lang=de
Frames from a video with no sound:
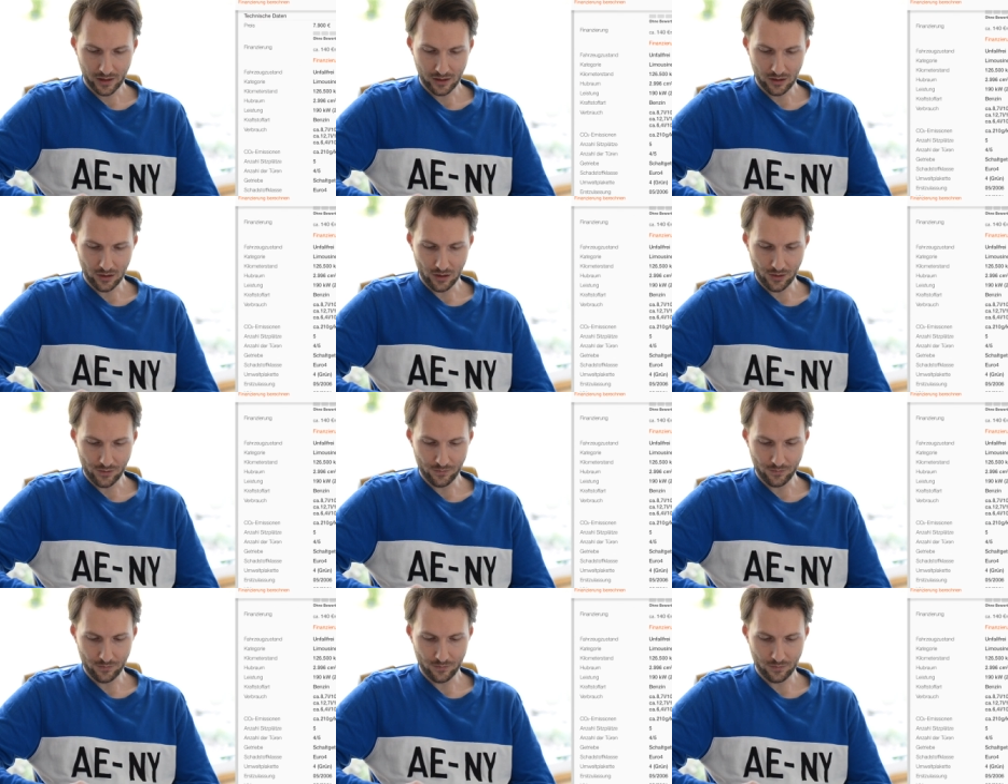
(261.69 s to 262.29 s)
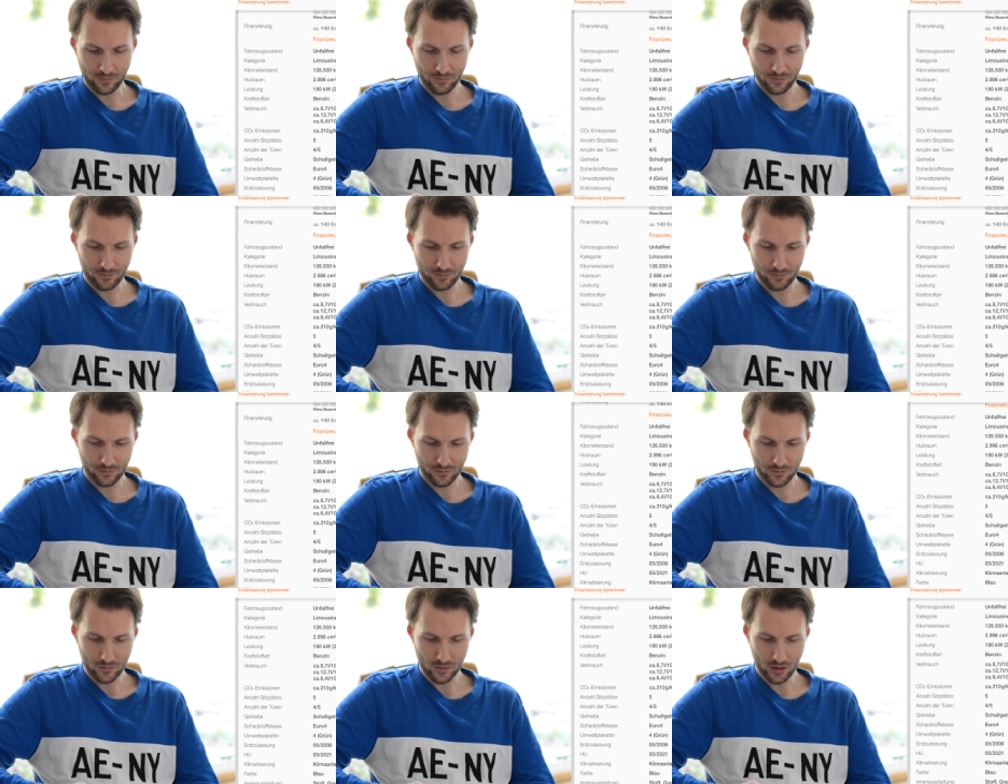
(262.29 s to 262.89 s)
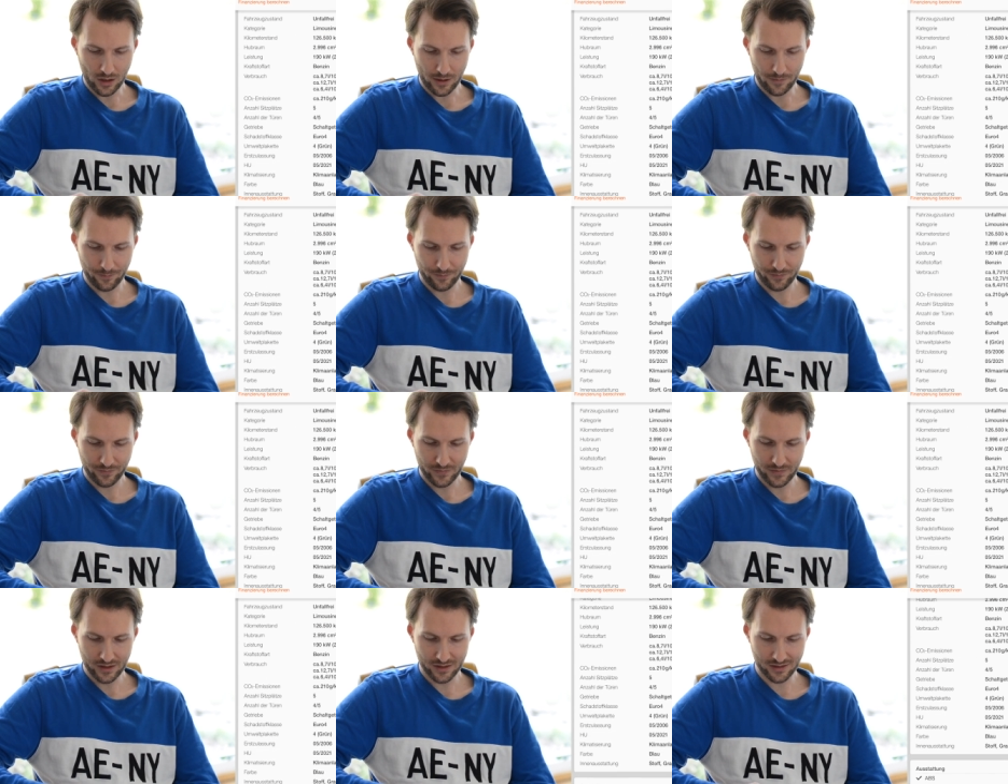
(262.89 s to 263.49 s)
Ähm, ja,
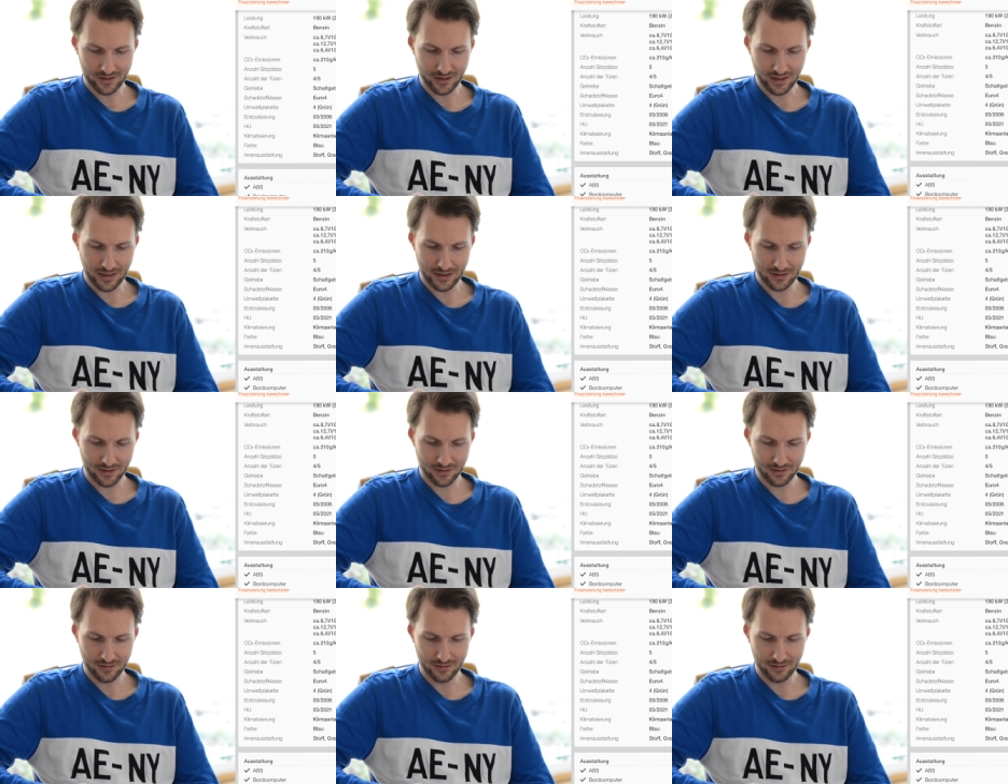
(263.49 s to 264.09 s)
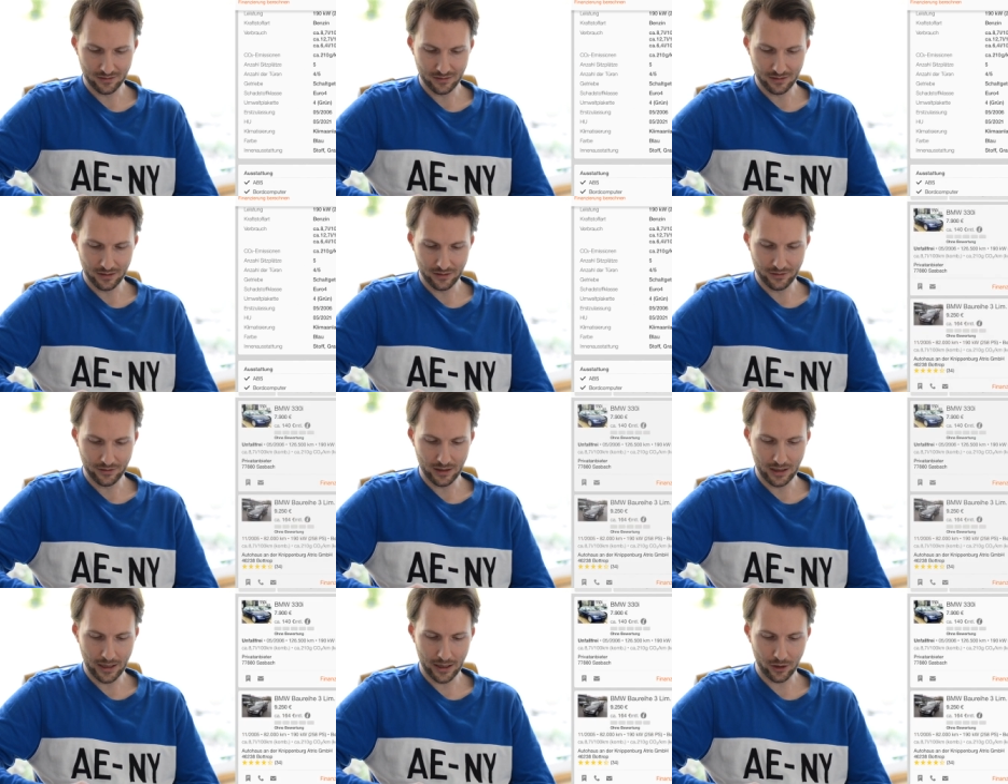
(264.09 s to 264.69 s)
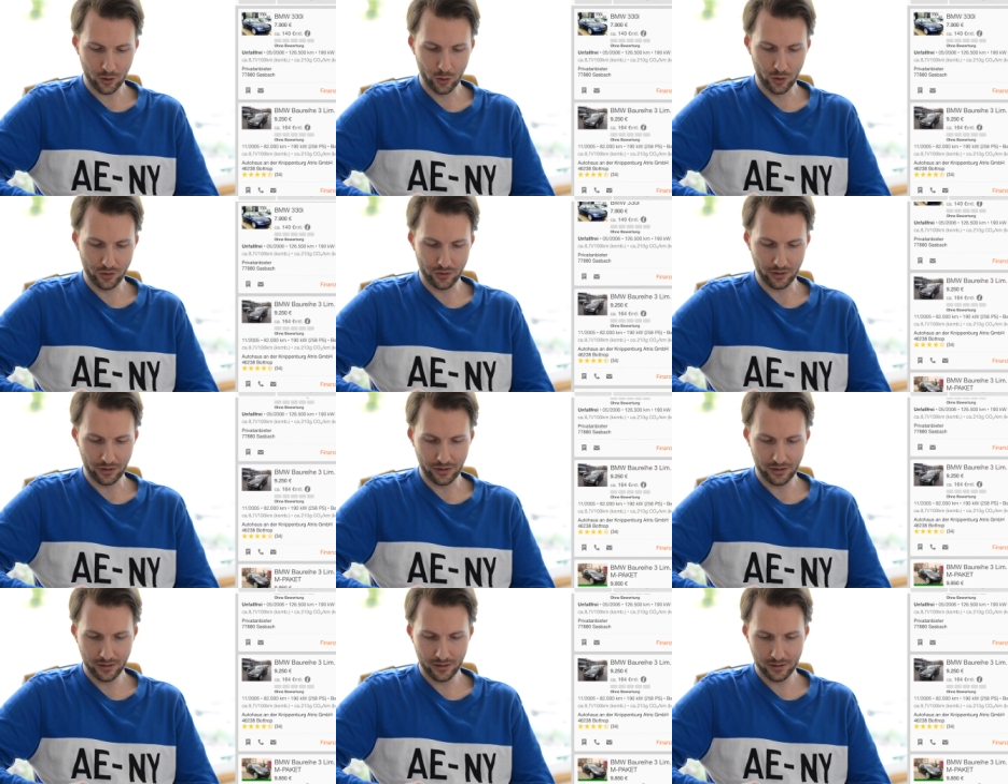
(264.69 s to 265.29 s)
ist halt leere
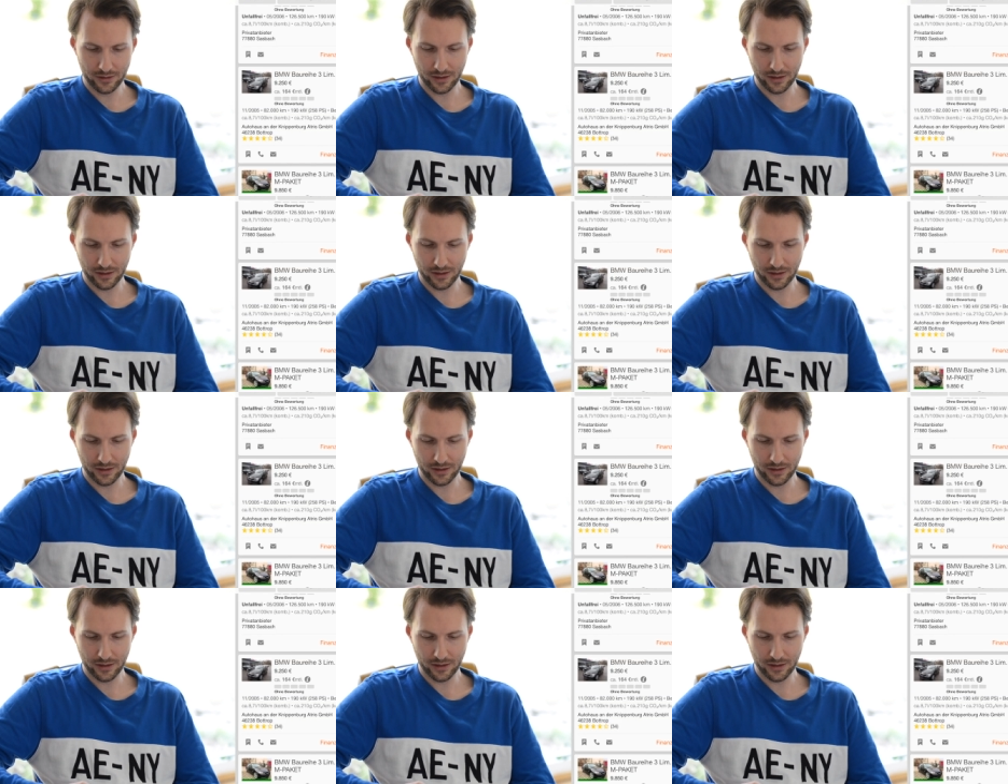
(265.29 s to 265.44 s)
Hütte. Ne?